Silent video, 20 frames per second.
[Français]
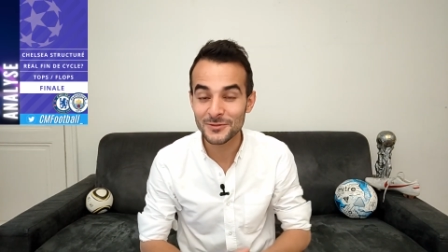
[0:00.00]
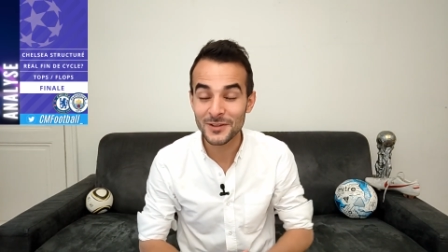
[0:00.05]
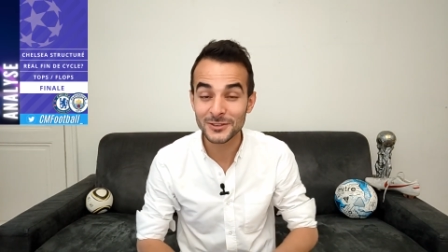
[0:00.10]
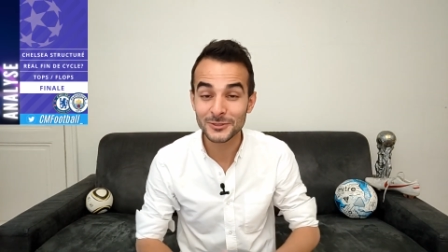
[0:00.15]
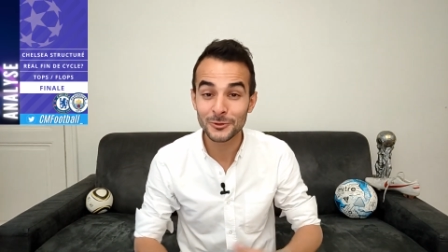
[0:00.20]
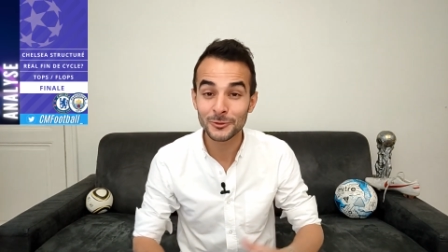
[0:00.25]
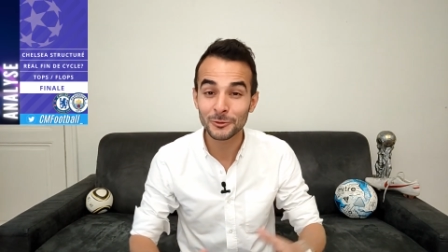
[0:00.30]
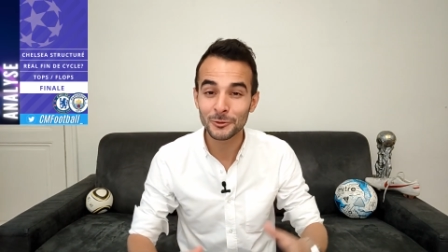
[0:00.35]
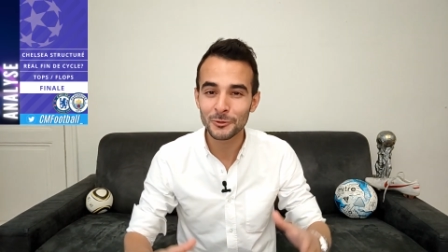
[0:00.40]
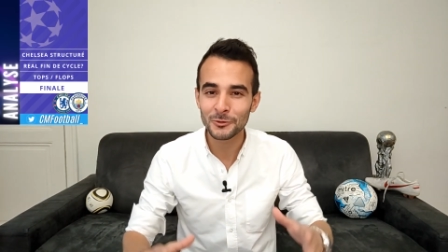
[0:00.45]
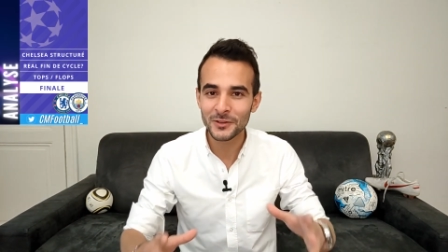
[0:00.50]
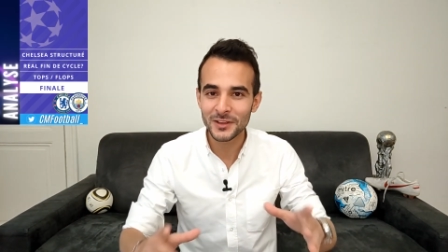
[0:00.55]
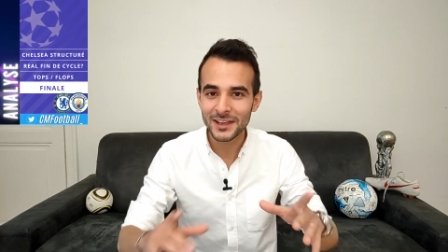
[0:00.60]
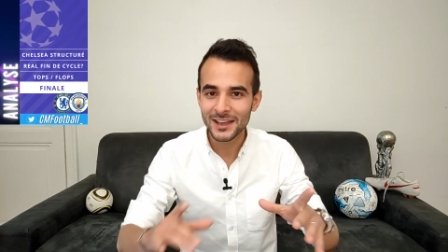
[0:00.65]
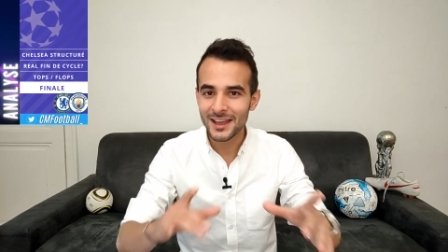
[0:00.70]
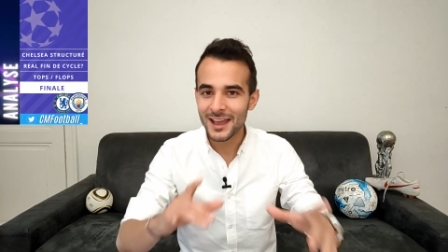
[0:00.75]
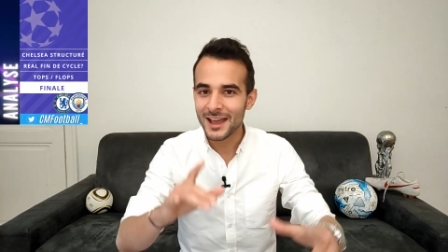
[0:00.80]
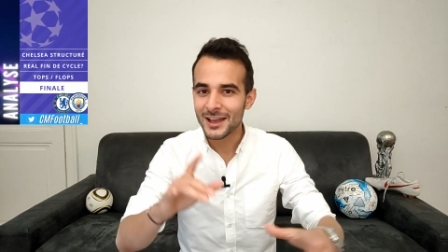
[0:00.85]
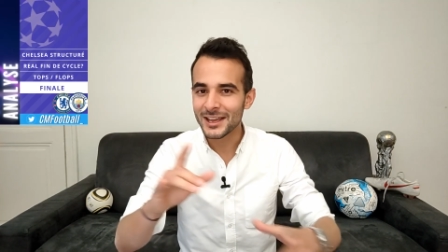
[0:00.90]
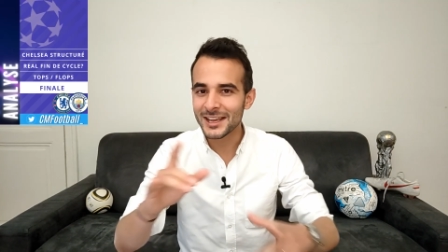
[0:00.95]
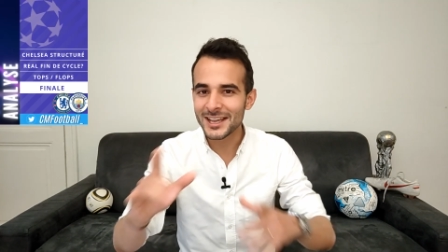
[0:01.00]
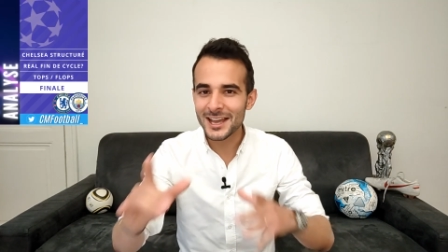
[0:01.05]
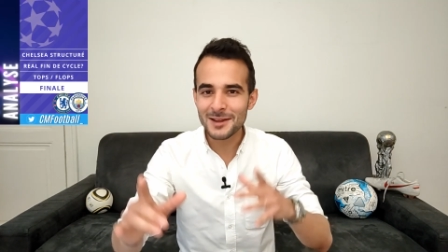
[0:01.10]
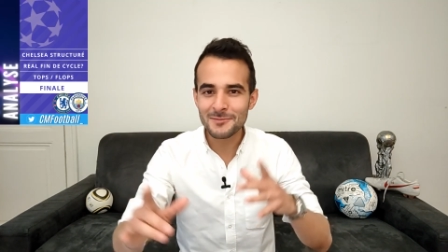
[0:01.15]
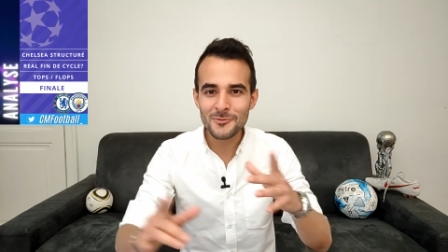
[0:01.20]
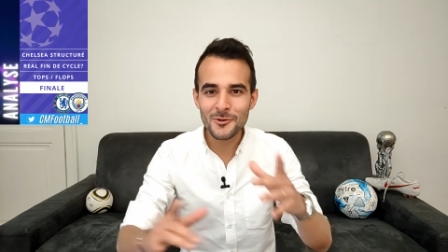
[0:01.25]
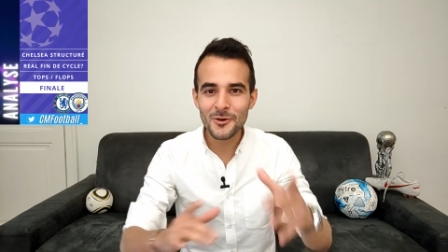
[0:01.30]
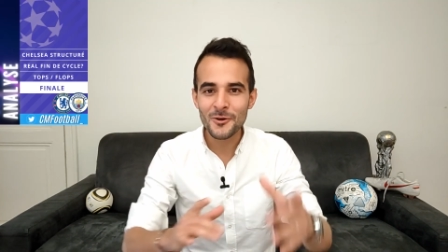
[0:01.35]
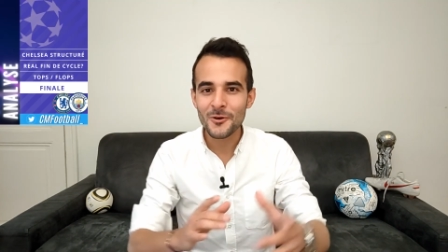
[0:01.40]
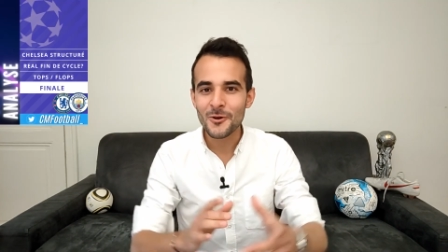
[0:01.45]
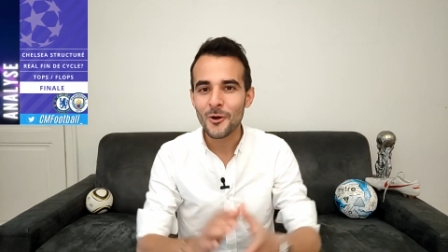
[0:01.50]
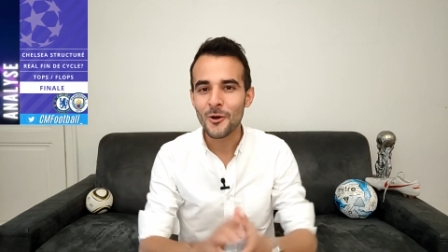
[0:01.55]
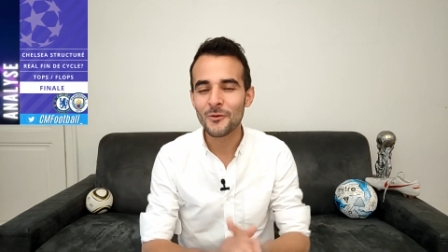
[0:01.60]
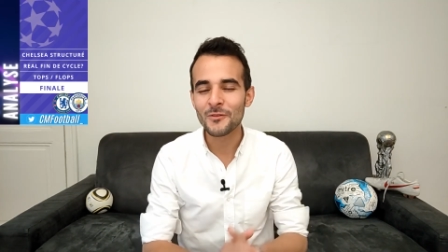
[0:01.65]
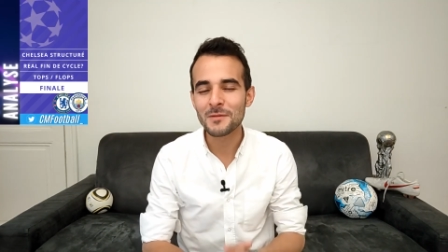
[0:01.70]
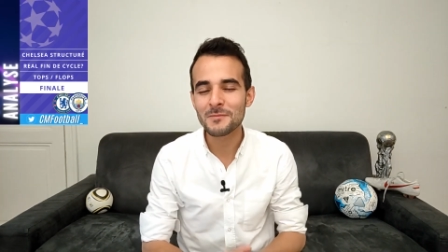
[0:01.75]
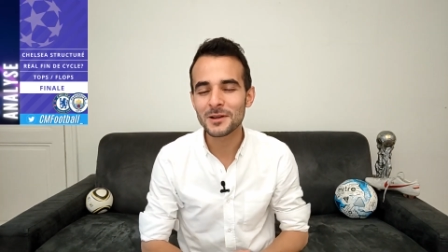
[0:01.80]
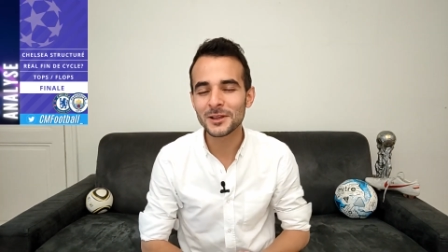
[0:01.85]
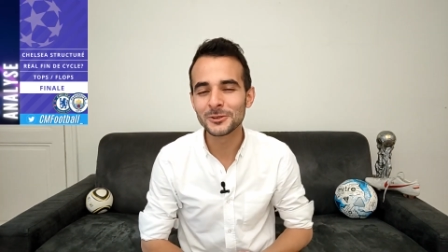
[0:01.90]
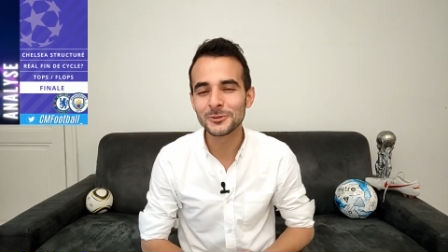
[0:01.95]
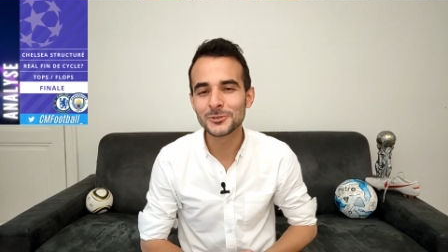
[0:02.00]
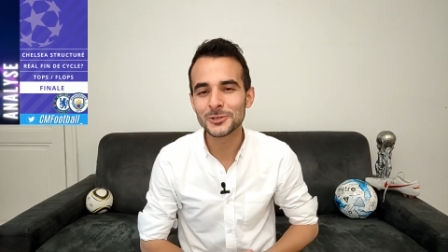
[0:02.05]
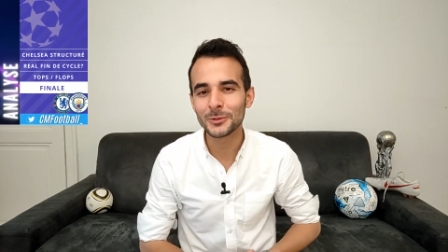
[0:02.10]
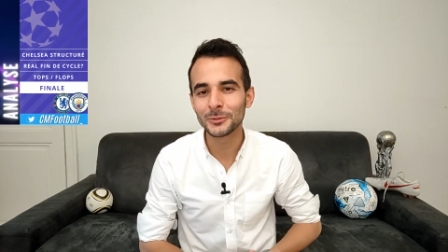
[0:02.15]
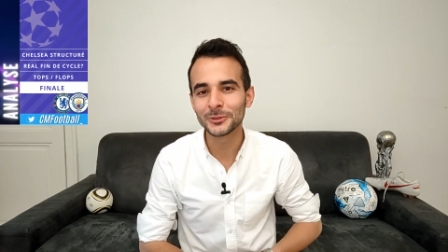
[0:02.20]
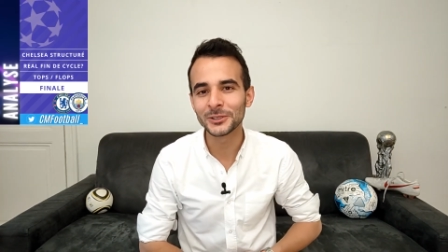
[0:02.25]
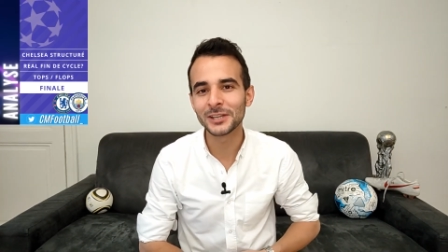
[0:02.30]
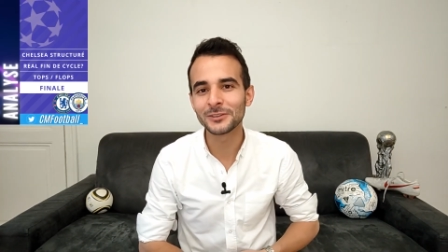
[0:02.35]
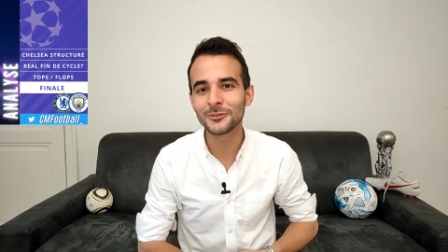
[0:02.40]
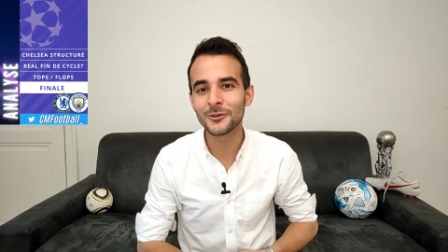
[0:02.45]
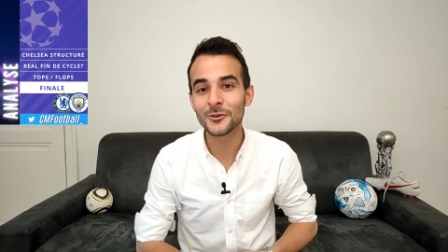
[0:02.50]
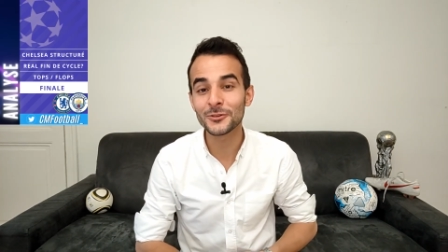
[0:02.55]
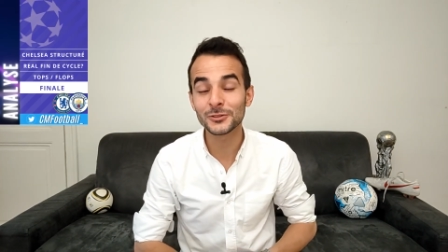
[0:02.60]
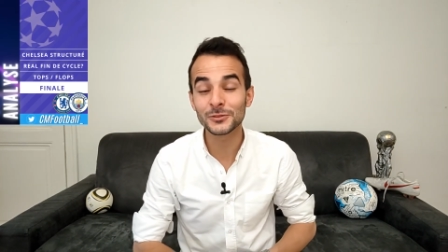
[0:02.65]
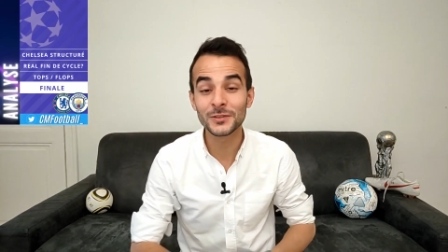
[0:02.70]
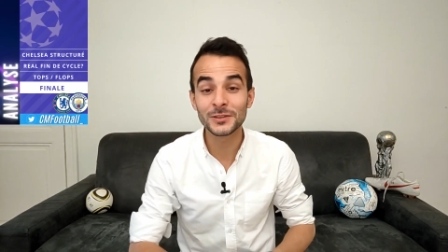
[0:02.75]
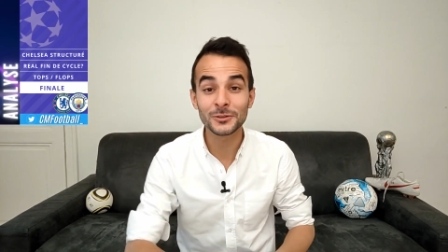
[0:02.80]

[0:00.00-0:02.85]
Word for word: On va se retrouver également, on va parler du championnat de France.